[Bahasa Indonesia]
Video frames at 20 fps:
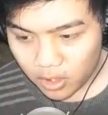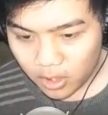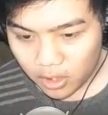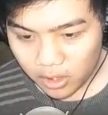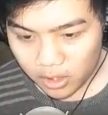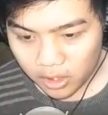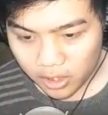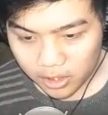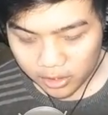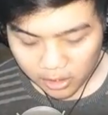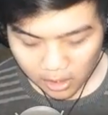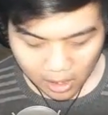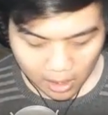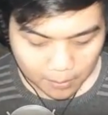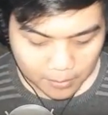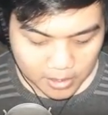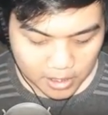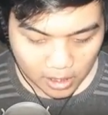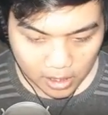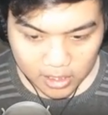Ini kita nggak
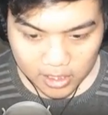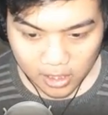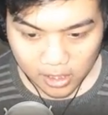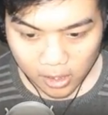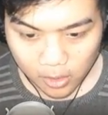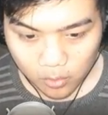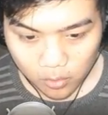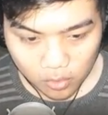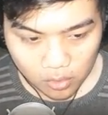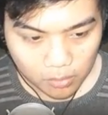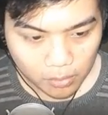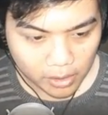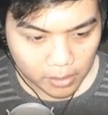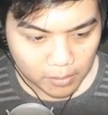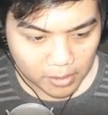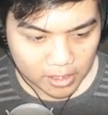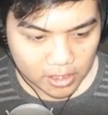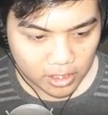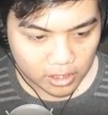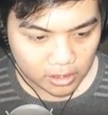bisa ke sana dulu,
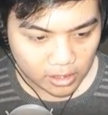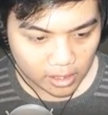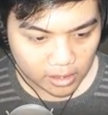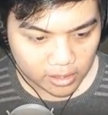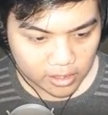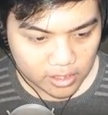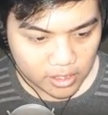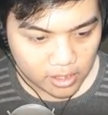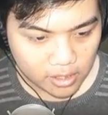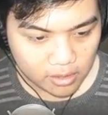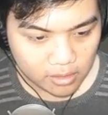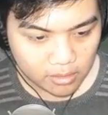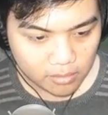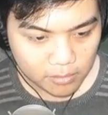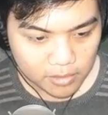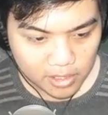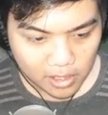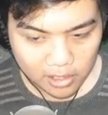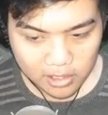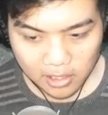bagaimana ceritanya sih?
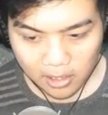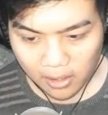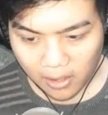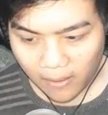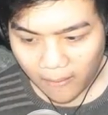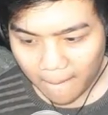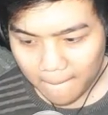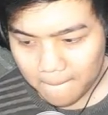Bisa nggak sekarang?